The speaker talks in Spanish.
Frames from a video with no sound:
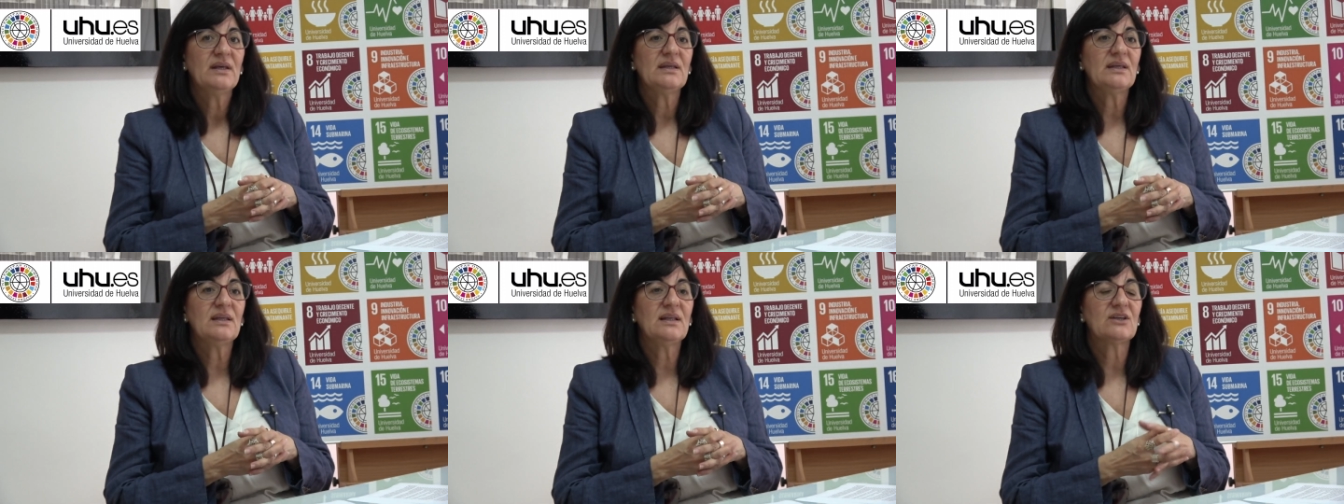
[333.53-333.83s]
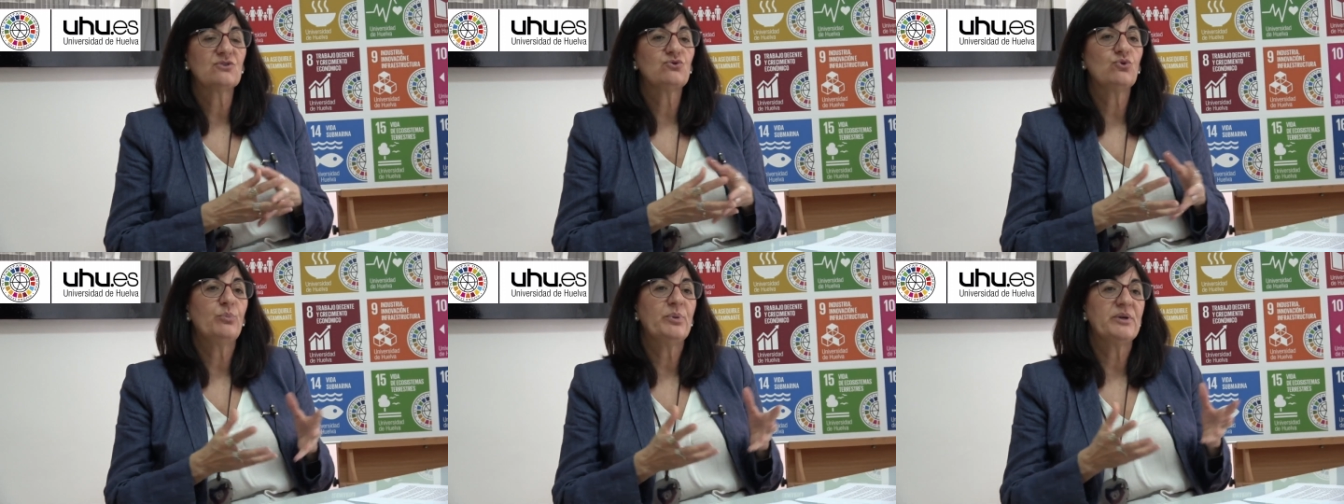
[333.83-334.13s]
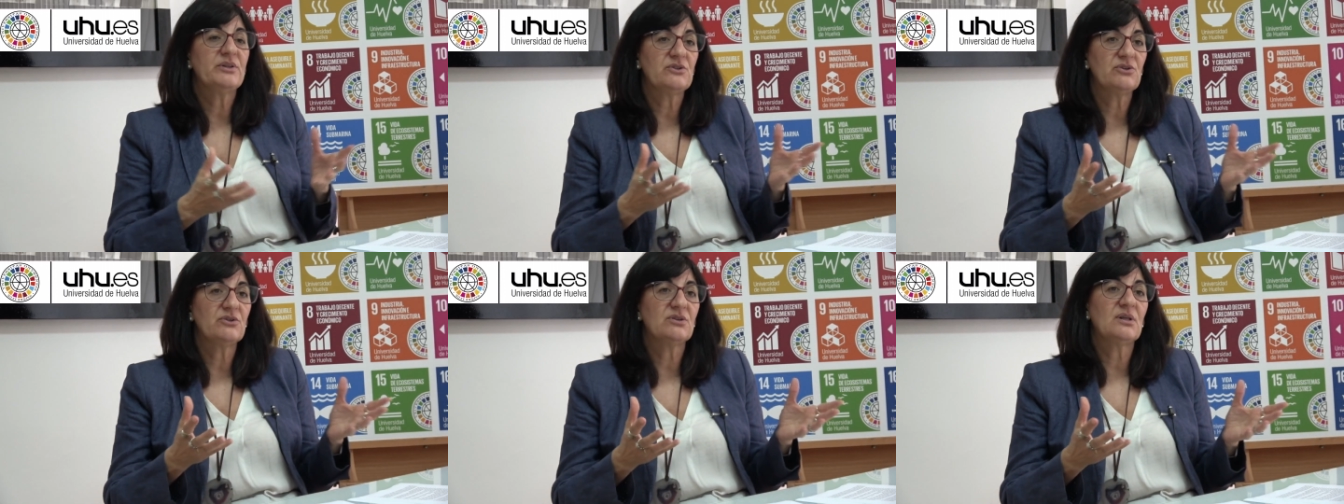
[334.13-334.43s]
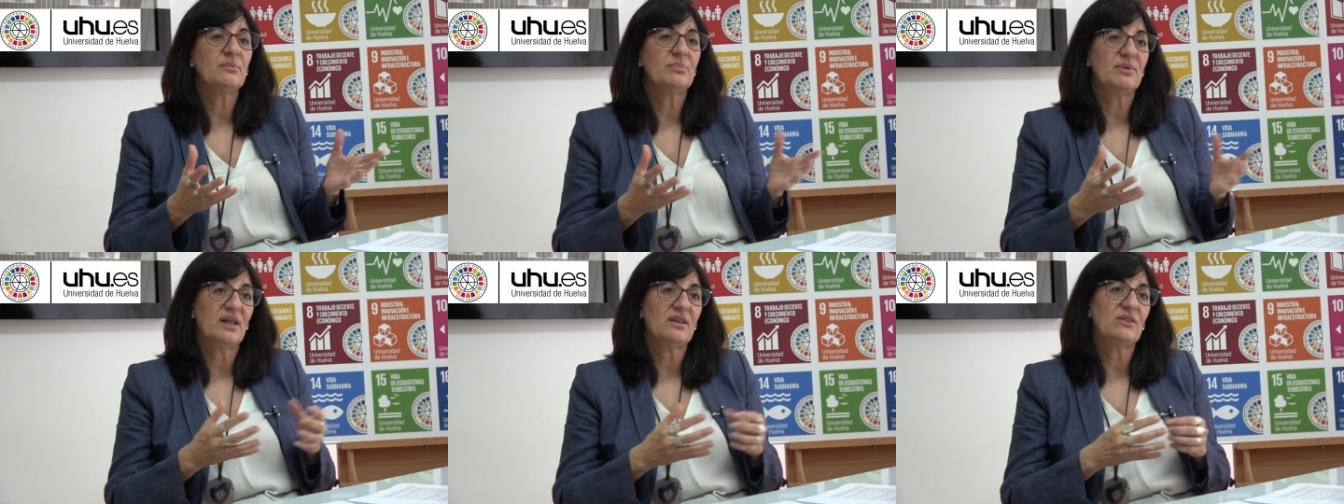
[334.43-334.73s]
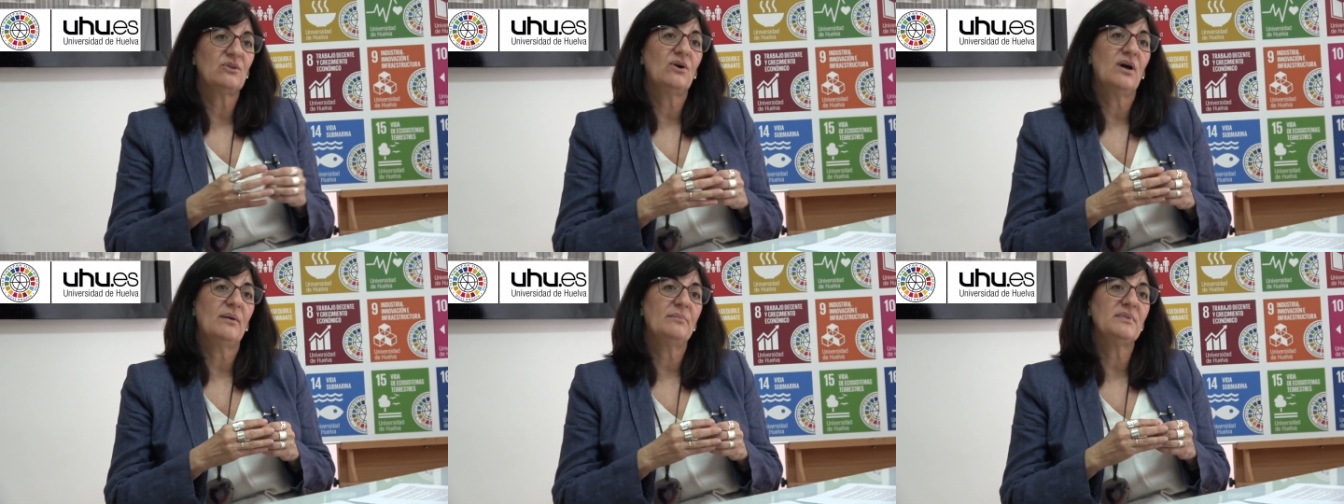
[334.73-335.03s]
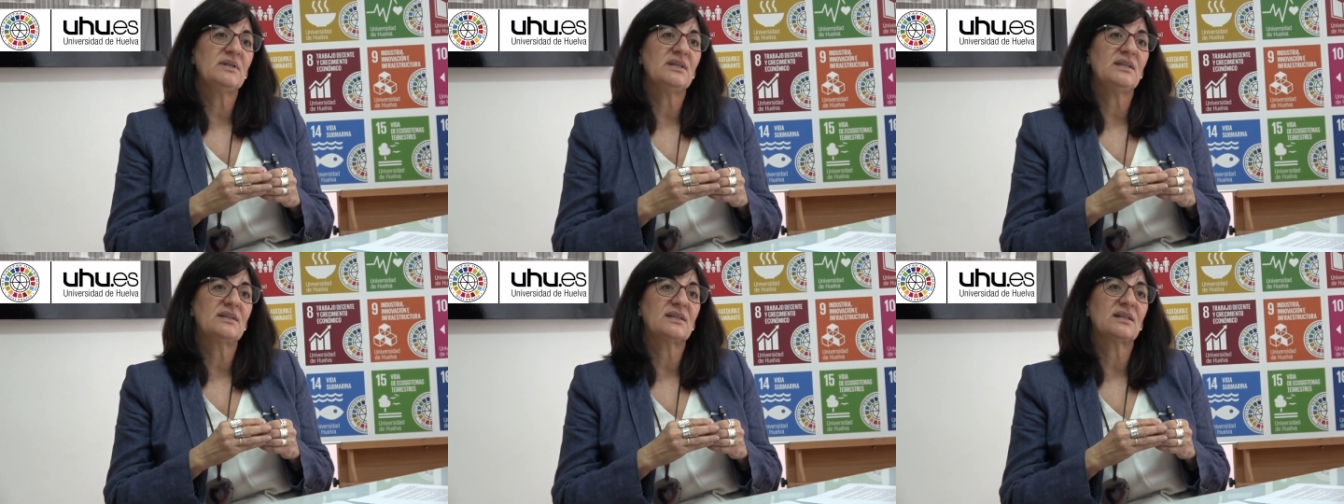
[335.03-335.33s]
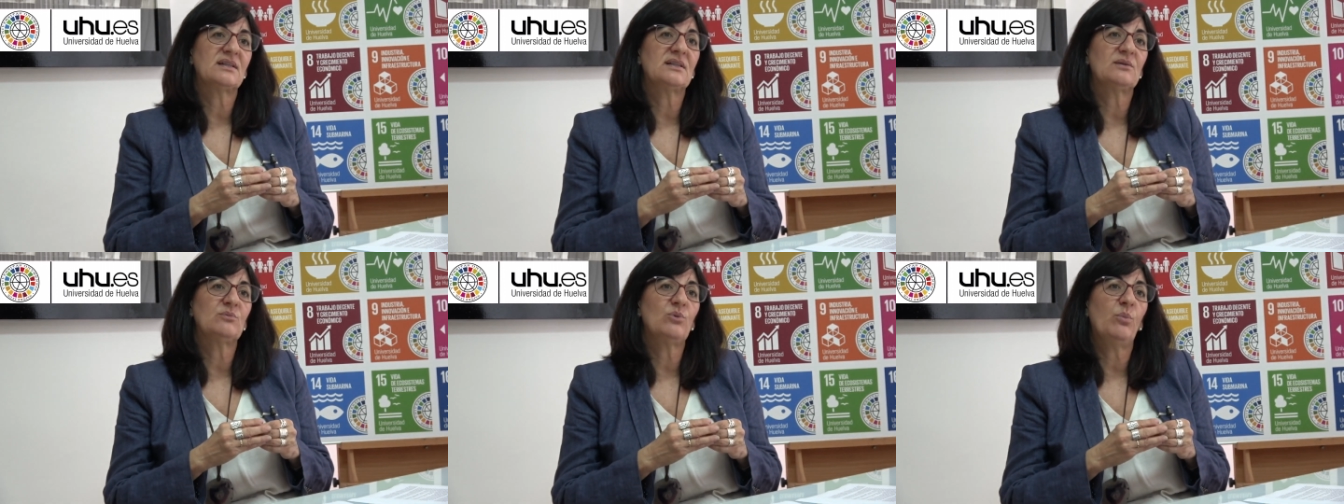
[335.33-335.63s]
y la suspensión de plazos
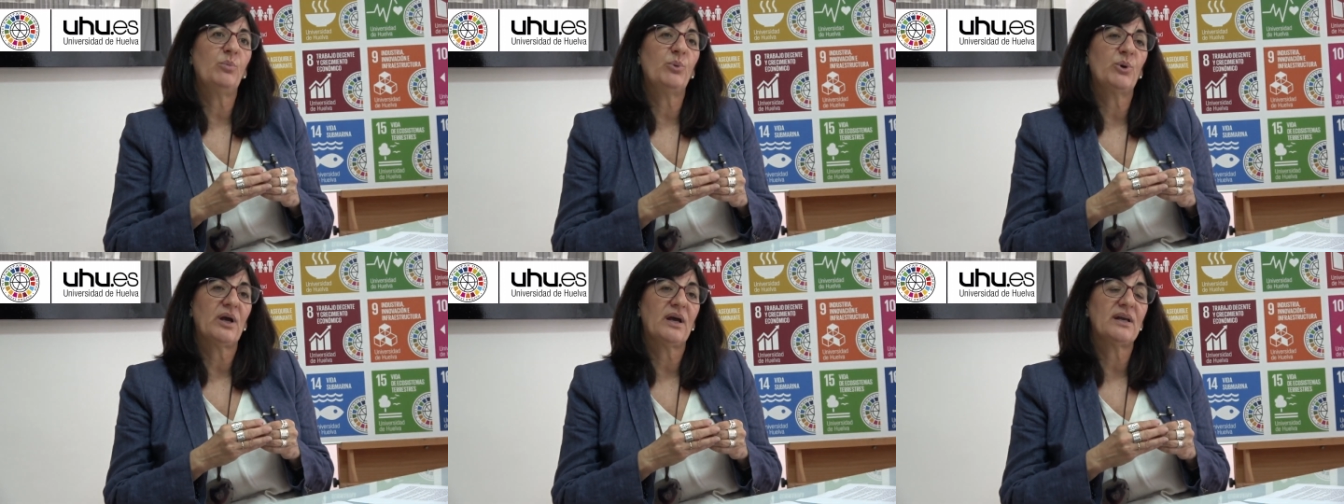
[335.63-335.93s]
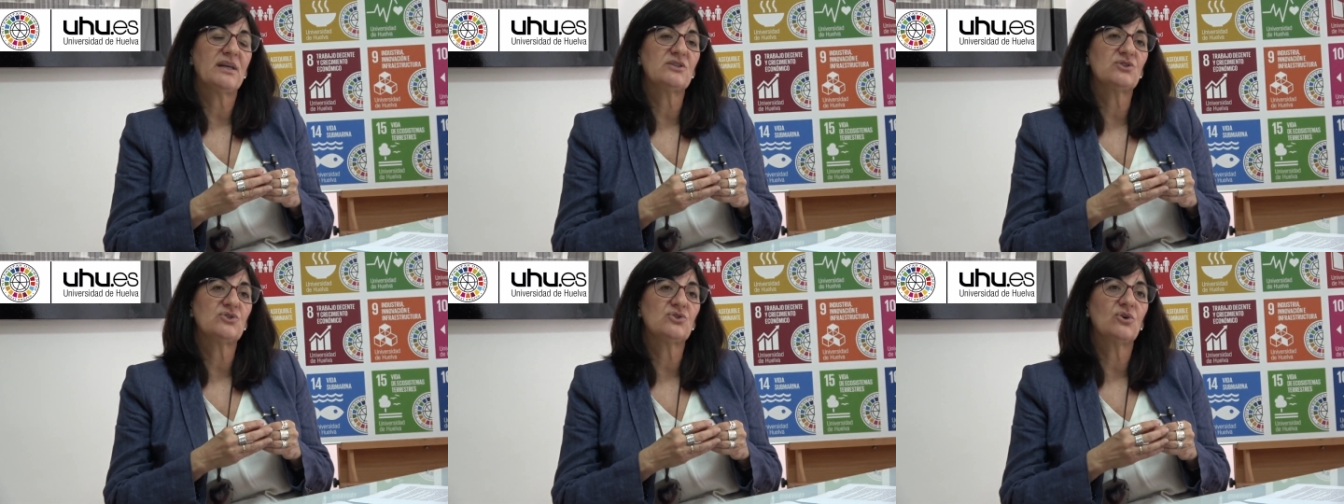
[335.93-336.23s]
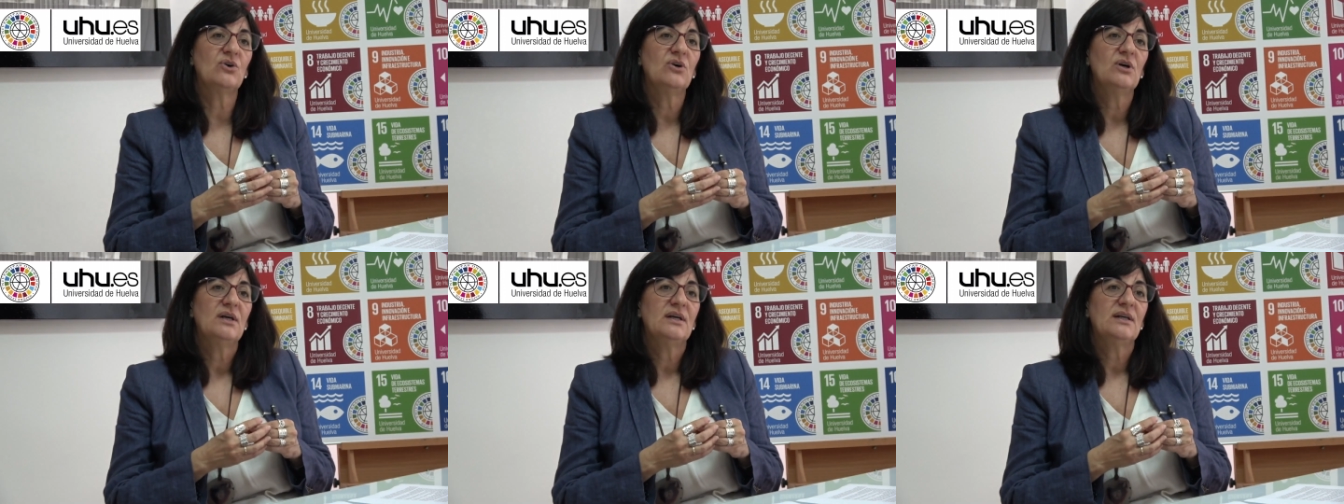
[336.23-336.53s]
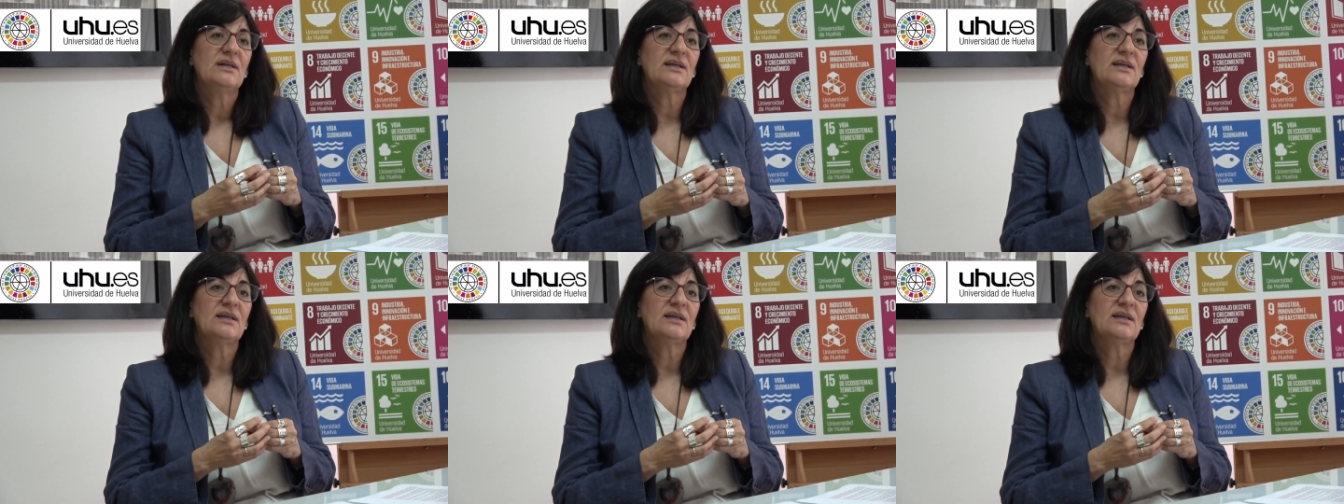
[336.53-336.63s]
administrativos pues ha hecho